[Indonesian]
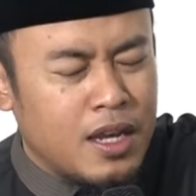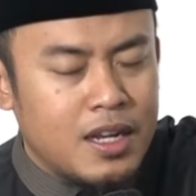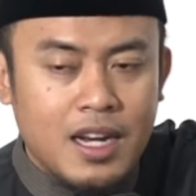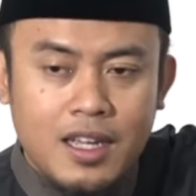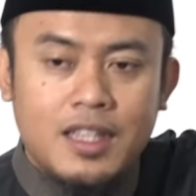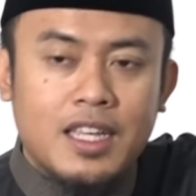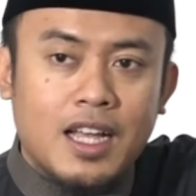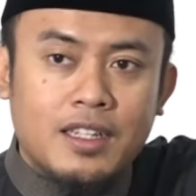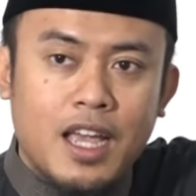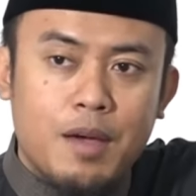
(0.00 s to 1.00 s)
Dan ketika
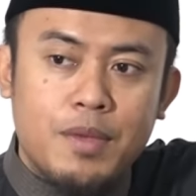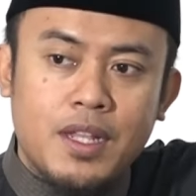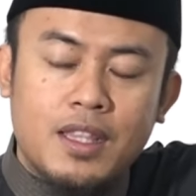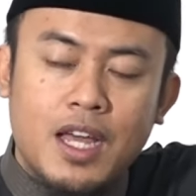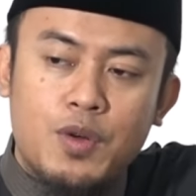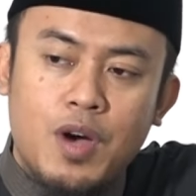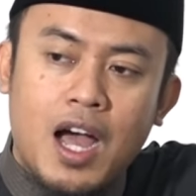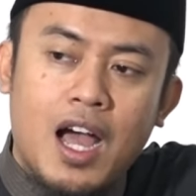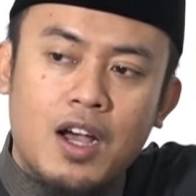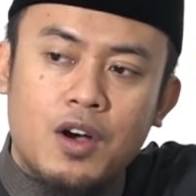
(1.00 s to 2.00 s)
saya minta
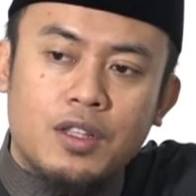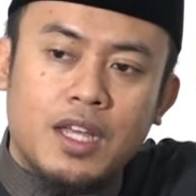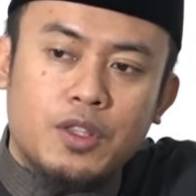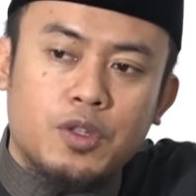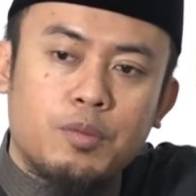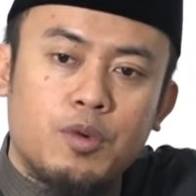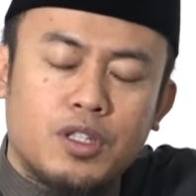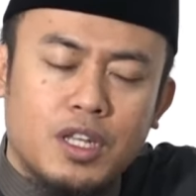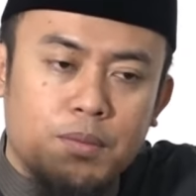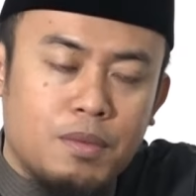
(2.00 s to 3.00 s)
dua anggota tubuh
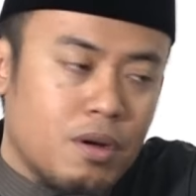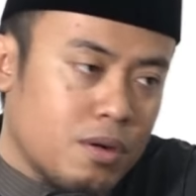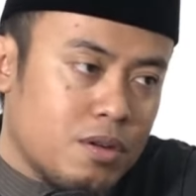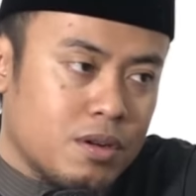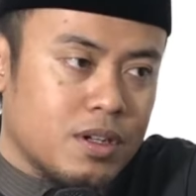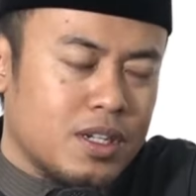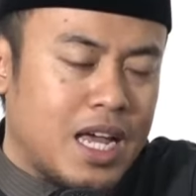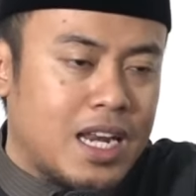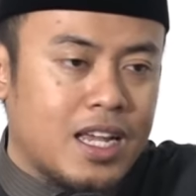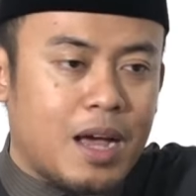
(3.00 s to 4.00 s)
terburuk
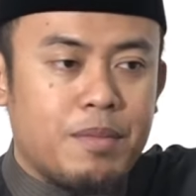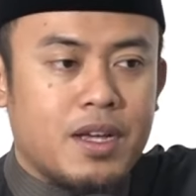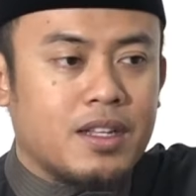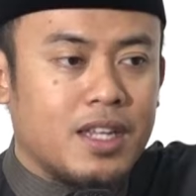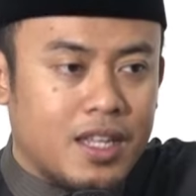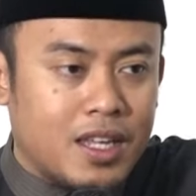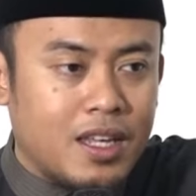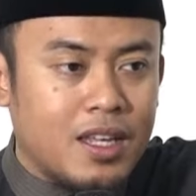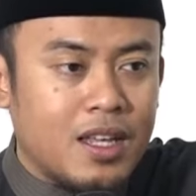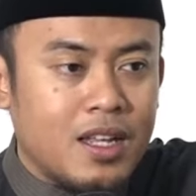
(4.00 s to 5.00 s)
dari kambing ini,
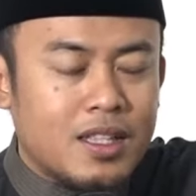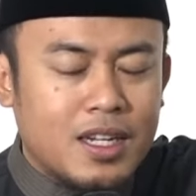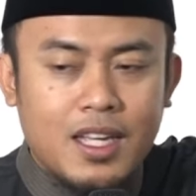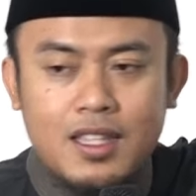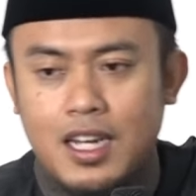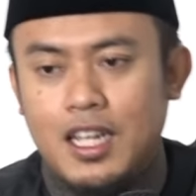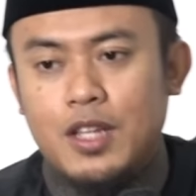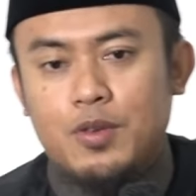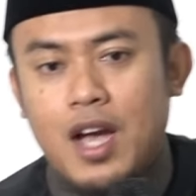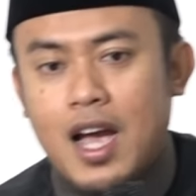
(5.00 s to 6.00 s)
ternyata dia
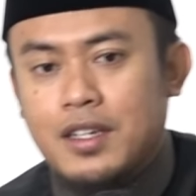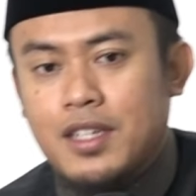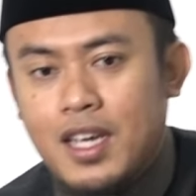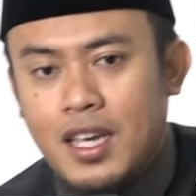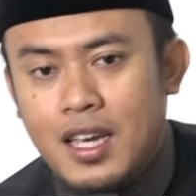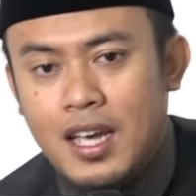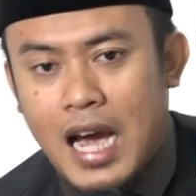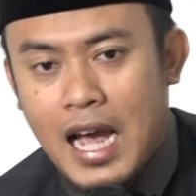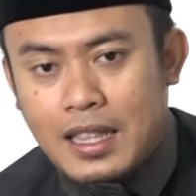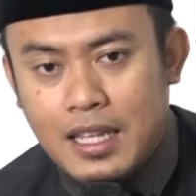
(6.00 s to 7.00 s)
juga ngasih
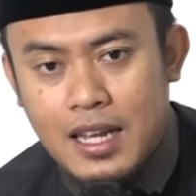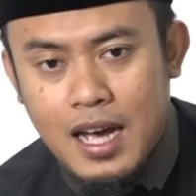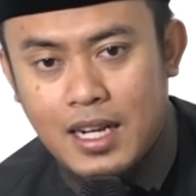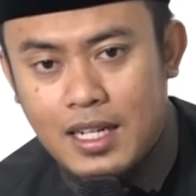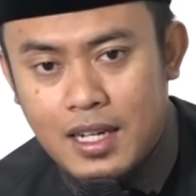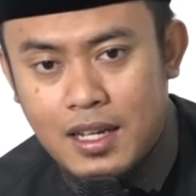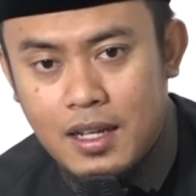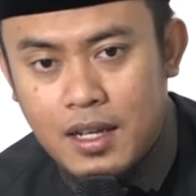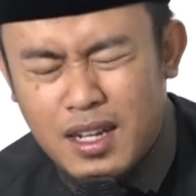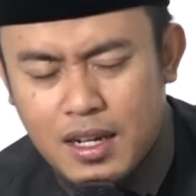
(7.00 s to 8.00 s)
hati dan
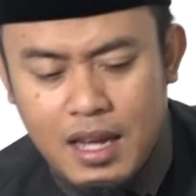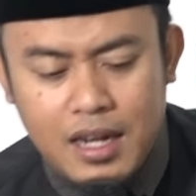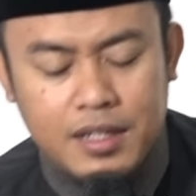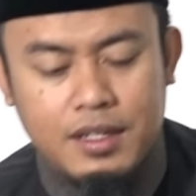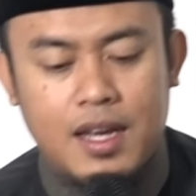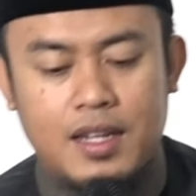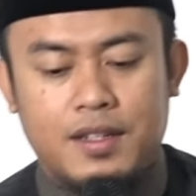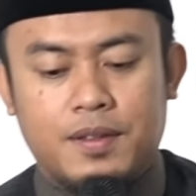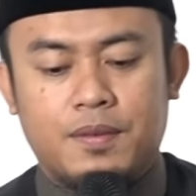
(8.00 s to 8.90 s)
dan lisan.